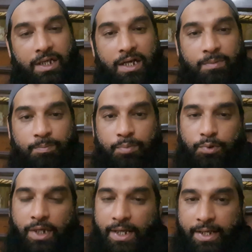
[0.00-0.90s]
काम
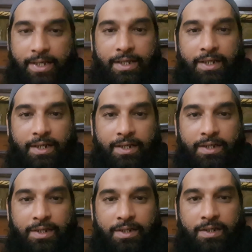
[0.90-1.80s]
पूरा है
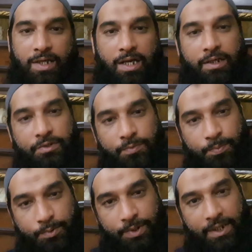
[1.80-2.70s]
कागज़
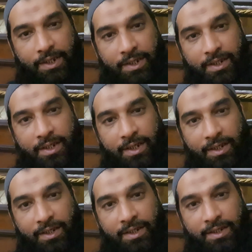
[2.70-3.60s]
पूरे हैं
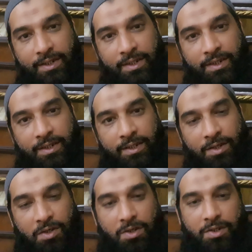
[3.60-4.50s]

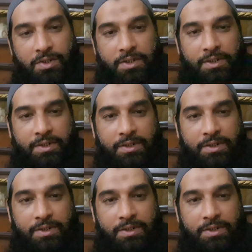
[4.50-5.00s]
और